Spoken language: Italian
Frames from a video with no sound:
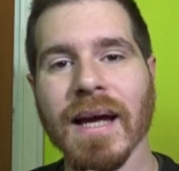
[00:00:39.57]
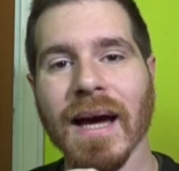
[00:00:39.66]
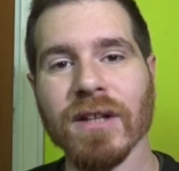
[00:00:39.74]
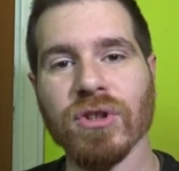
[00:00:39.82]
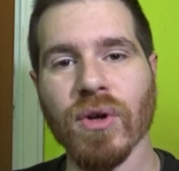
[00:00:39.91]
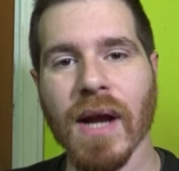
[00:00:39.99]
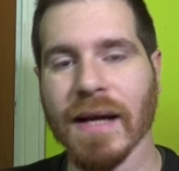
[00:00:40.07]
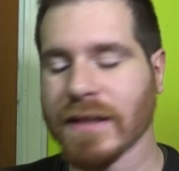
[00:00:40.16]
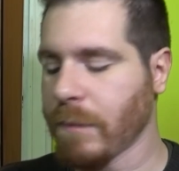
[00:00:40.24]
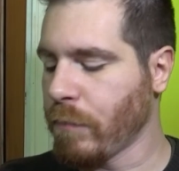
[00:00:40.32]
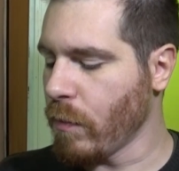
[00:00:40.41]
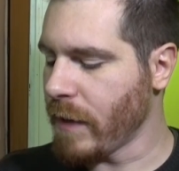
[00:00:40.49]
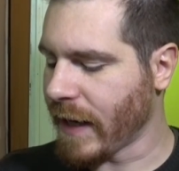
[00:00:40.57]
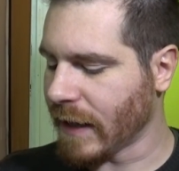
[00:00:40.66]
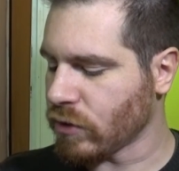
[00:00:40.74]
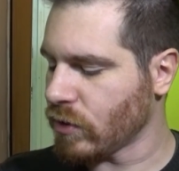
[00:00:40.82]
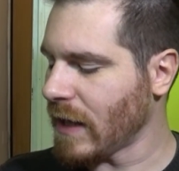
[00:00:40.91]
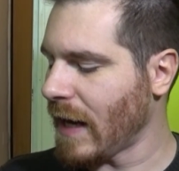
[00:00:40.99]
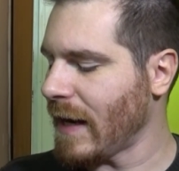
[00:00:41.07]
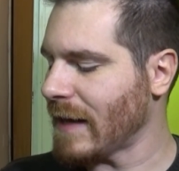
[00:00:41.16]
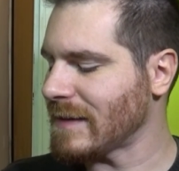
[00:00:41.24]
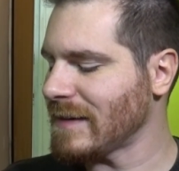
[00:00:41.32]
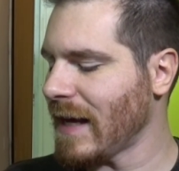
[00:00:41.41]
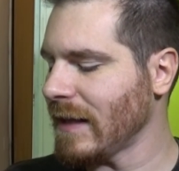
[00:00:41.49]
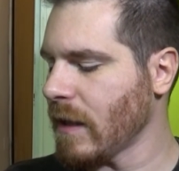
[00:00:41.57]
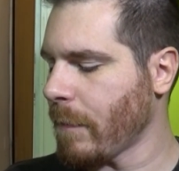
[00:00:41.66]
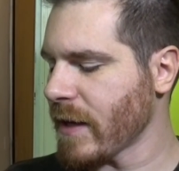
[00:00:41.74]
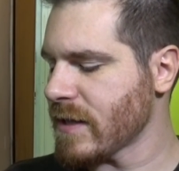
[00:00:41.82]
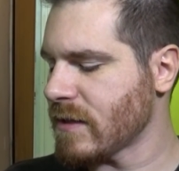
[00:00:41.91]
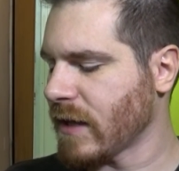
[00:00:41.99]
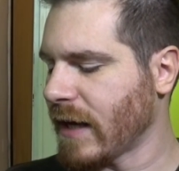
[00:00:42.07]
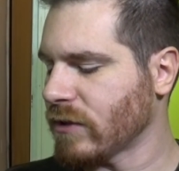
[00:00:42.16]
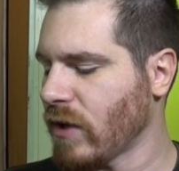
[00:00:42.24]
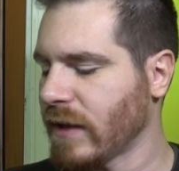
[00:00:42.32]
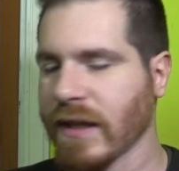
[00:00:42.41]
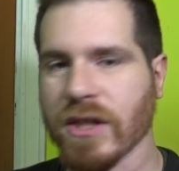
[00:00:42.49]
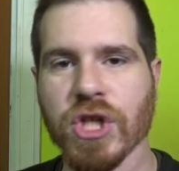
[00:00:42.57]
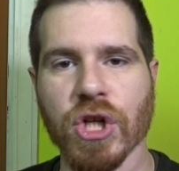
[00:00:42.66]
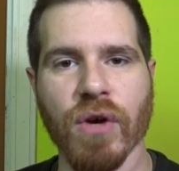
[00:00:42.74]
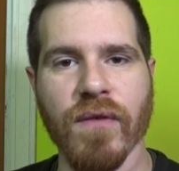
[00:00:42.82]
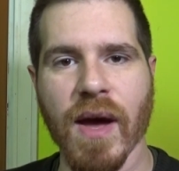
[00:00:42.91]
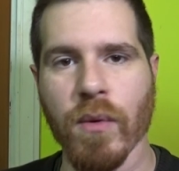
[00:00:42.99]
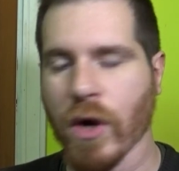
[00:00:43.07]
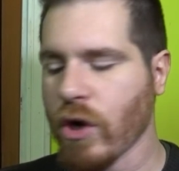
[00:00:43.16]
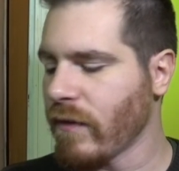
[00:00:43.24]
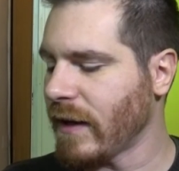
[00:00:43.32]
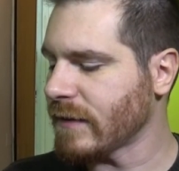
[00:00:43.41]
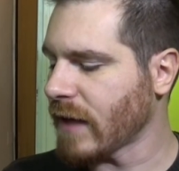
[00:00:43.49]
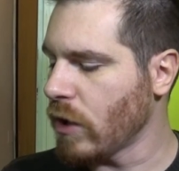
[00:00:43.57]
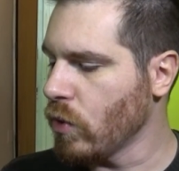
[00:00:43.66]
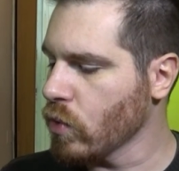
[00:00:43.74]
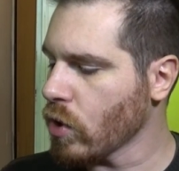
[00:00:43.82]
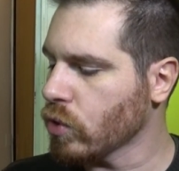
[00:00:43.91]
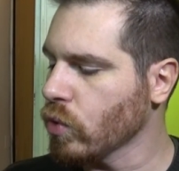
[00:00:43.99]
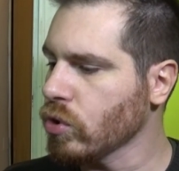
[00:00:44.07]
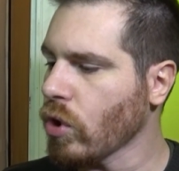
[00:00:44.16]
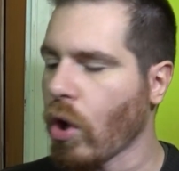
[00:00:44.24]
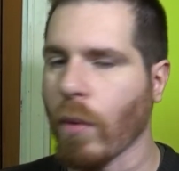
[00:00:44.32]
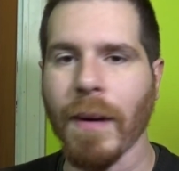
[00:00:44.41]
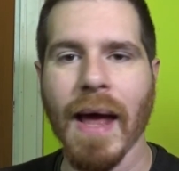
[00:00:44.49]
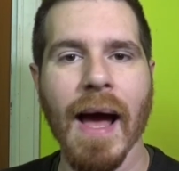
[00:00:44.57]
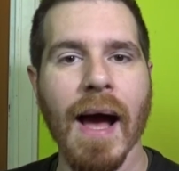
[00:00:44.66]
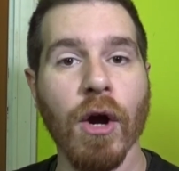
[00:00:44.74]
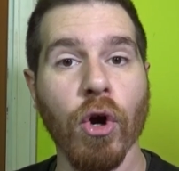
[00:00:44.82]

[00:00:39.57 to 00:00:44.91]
Cartonati pubblicato dalla Salda Press, cartonati a 19,90€ l'uno, tutto hopla a